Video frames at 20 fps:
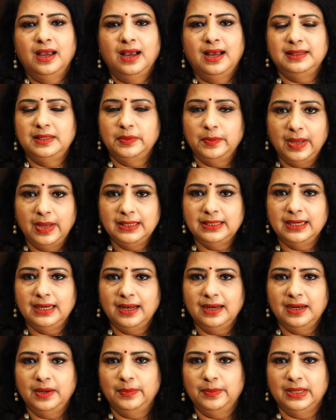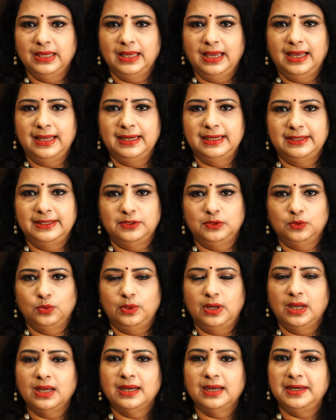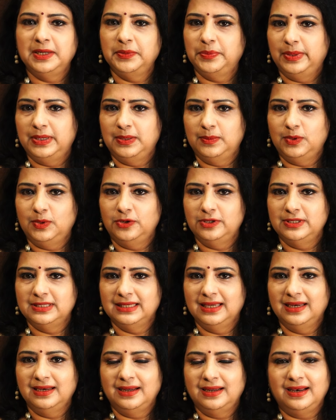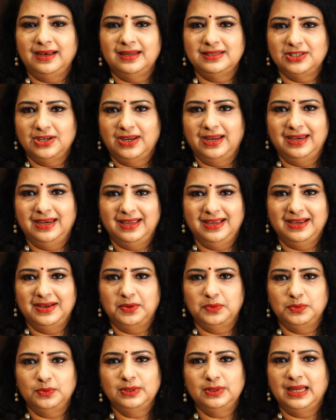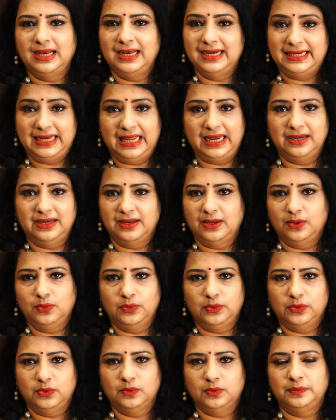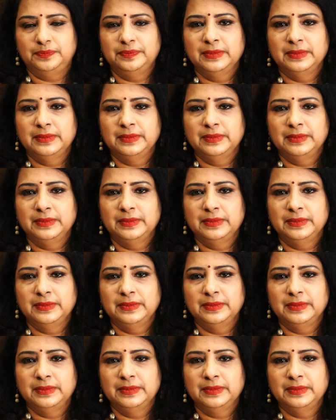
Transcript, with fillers: அந்த மாதிரிலாம் நம்ம கேர் எடுத்தோம்னா கண்டிப்பாக நம்மளுடைய ஸ்கின் நல்லா ஷைனிங்காகவும் நல்லா டைட்டாகவும் இருக்கும்